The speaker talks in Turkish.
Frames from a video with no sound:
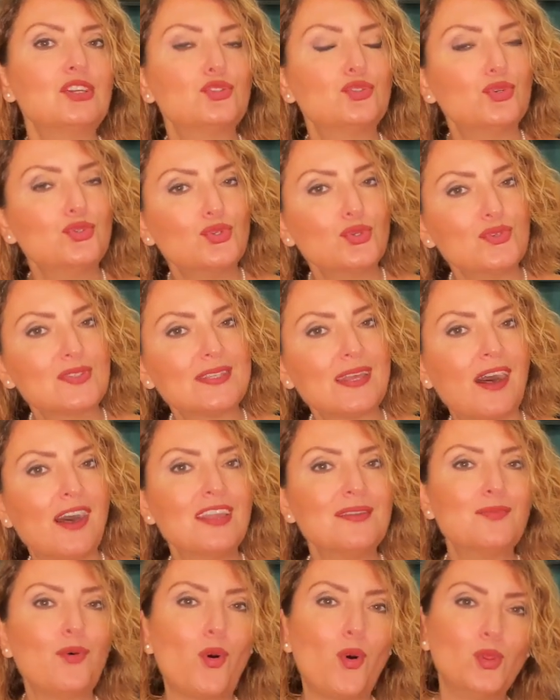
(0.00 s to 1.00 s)
Çocuk
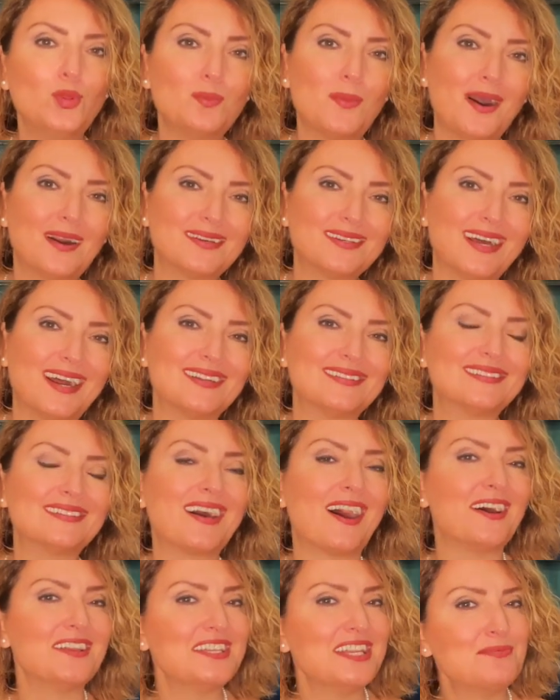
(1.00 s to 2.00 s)
sahibi olmak, artık
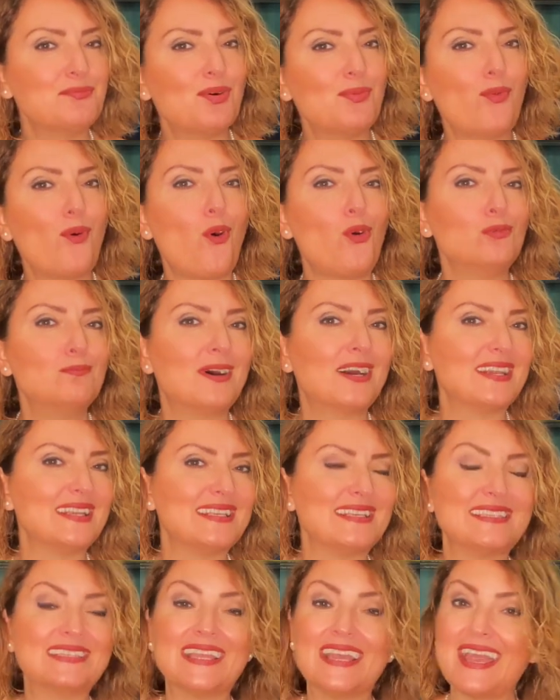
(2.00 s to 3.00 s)
anne baba olmak
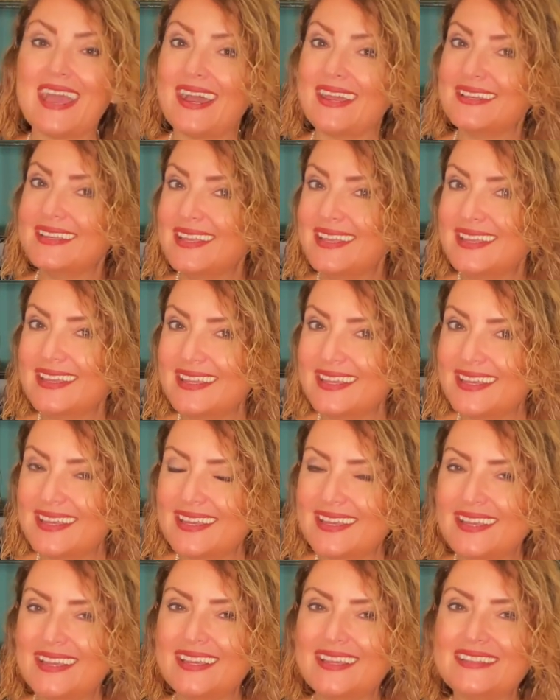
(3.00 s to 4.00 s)
isteyen,
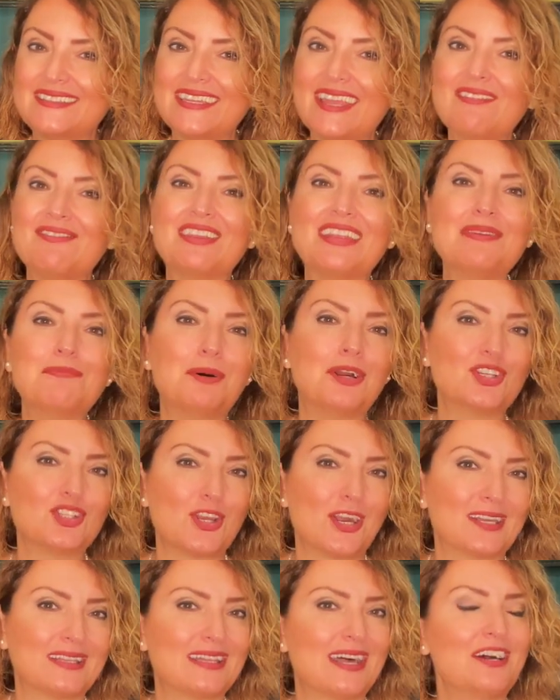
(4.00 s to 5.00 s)
ee, sevgili
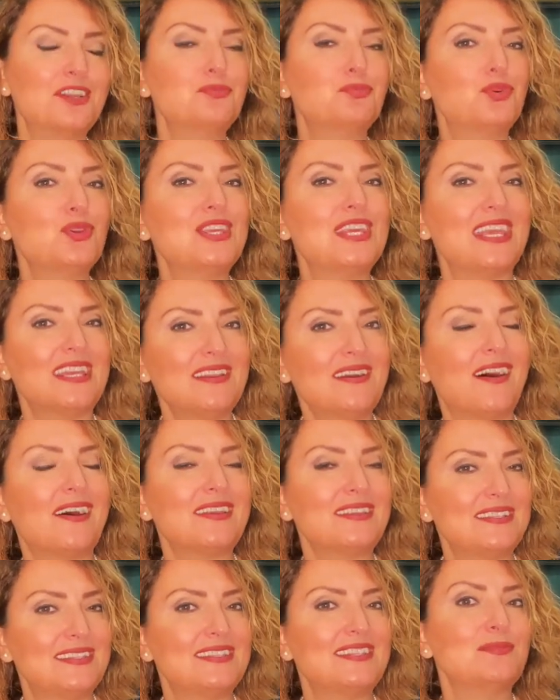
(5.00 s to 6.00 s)
başaklar bu yeni
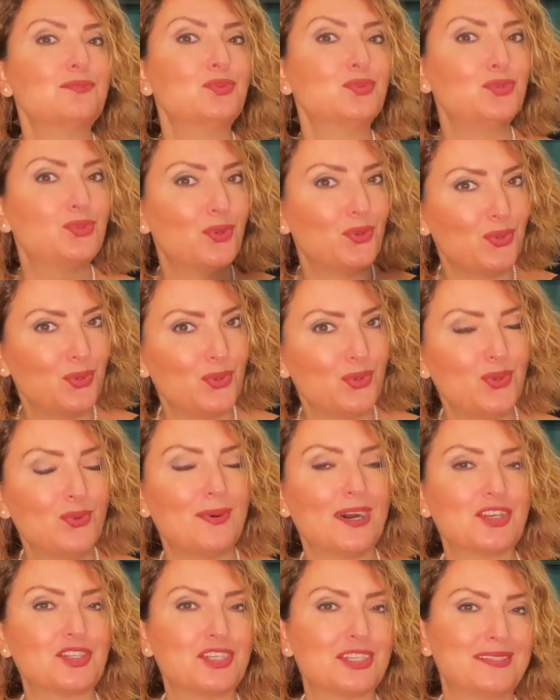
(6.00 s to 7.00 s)
ay size bu
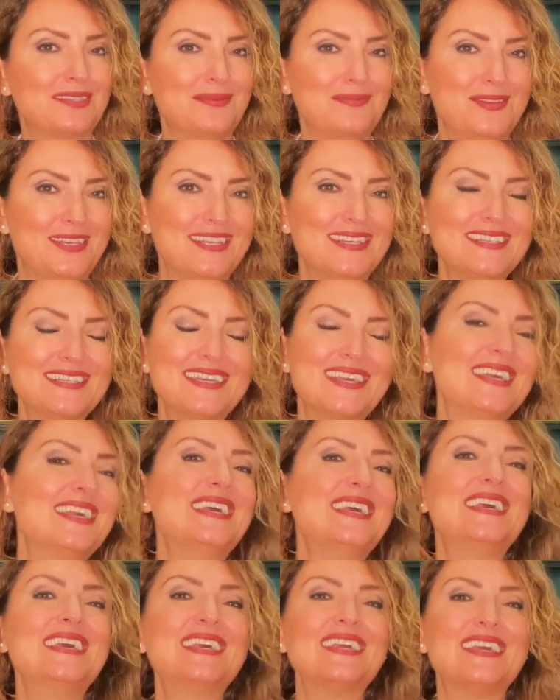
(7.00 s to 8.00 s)
döngüyü başlatabilir
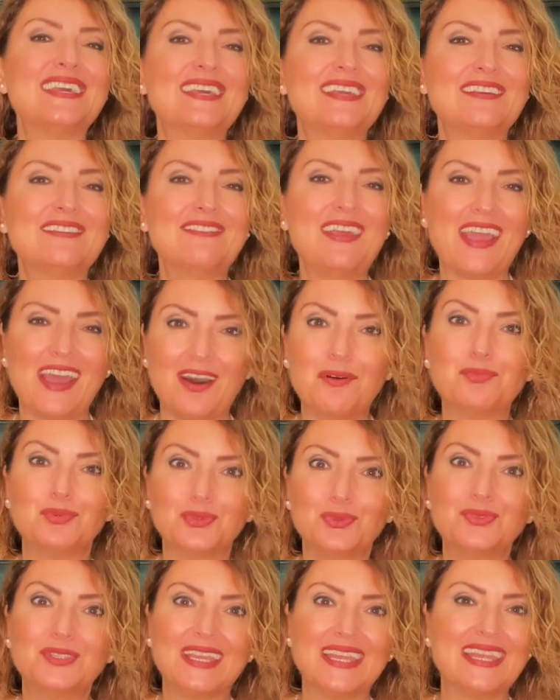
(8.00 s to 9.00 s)
ee, veya
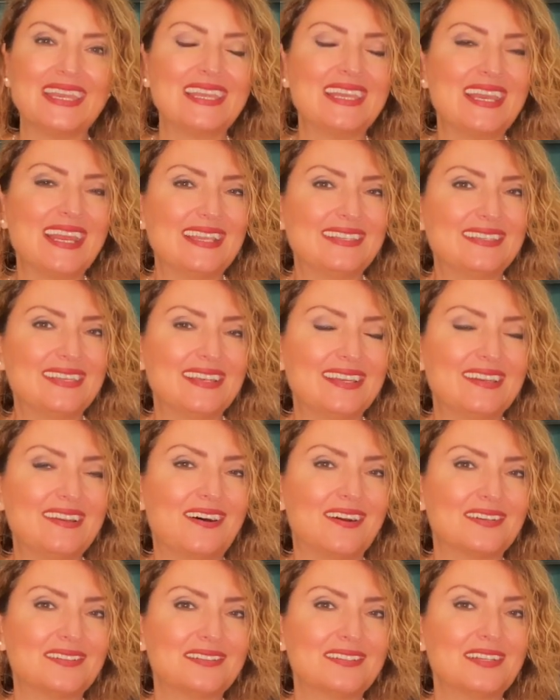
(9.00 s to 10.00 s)
bununla ilgili etkileri
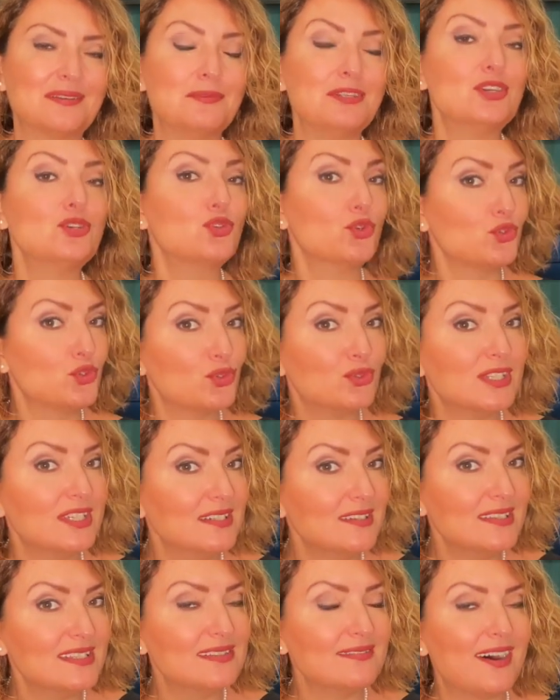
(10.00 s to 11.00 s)
arttırabilir
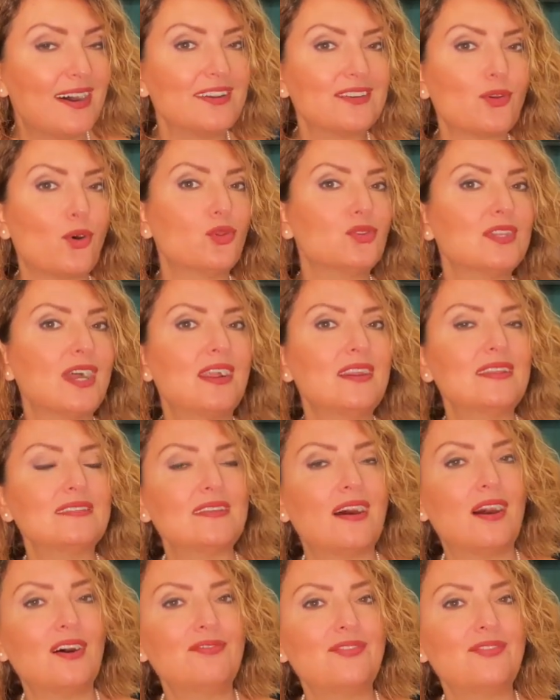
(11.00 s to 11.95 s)
çocuklarınız var onlarla daha